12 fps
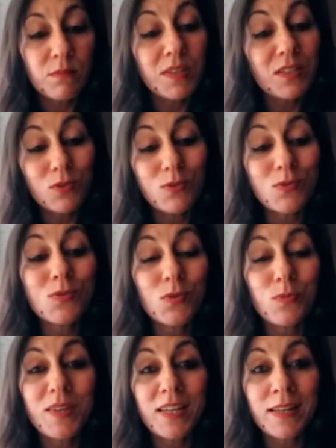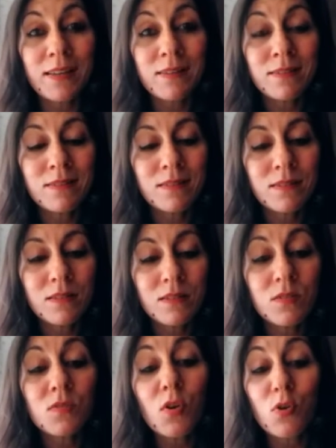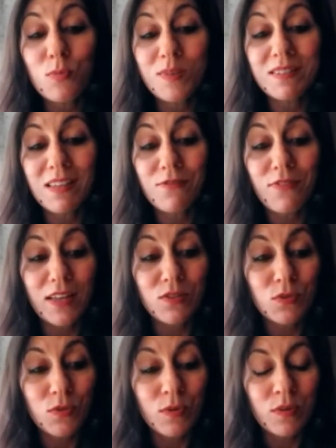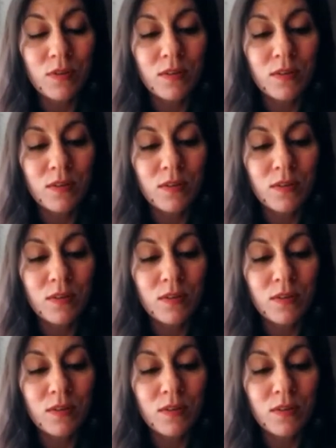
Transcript: ma ti conosco bene. So come sei fatto.